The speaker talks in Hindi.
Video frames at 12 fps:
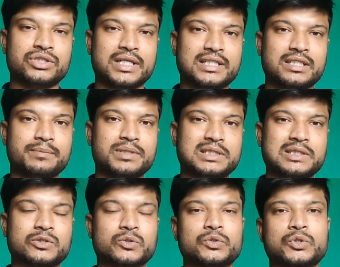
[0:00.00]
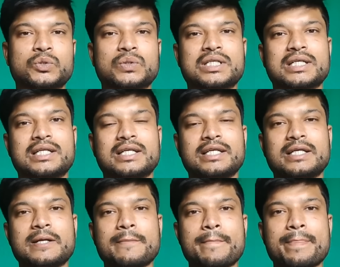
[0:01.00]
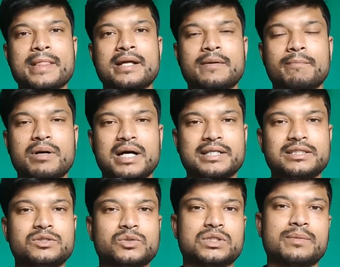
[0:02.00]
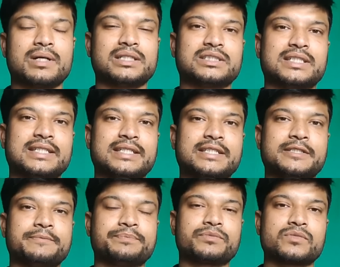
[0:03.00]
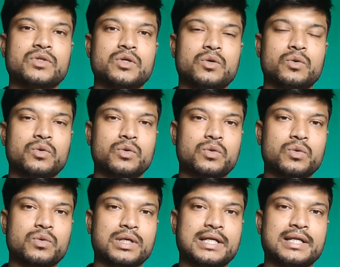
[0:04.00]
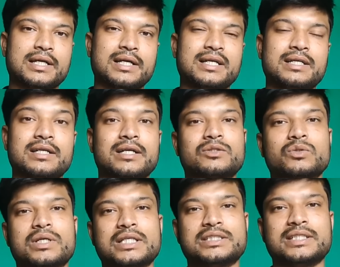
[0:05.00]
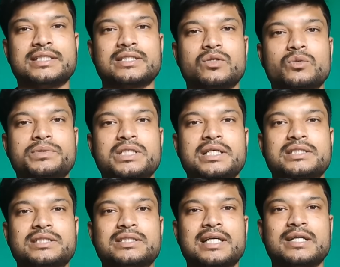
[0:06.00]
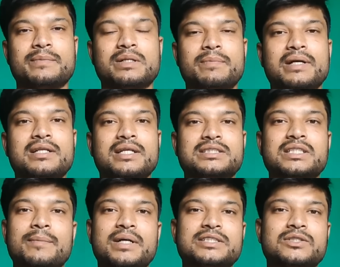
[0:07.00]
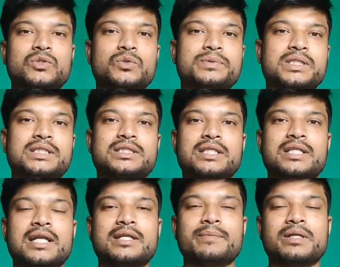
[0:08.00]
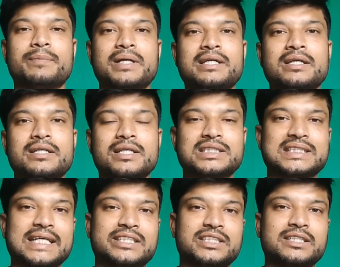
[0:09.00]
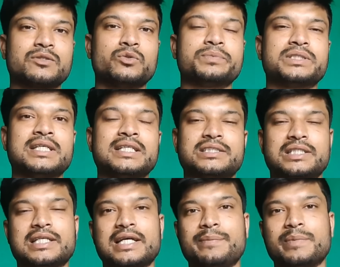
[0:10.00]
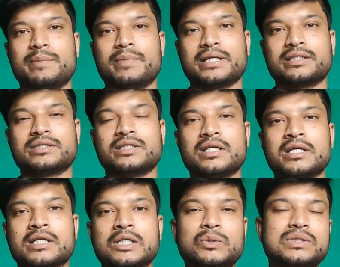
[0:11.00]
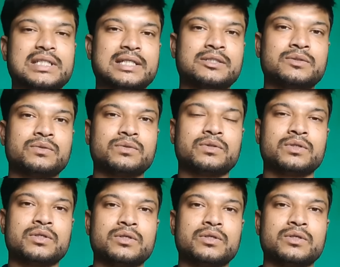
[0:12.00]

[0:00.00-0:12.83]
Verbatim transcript: जाति विशेष को छोड़ करके बाकी जो समाज रहे उनको कहीं ना कहीं ना तो राजनीतिक रूप से हिस्सेदारी मिल पाई ना सामाजिक रूप से हिस्सेदारी मिल पाई ना शैक्षिक रूप से हिस्सेदारी मिल पाई क्योंकि साथियों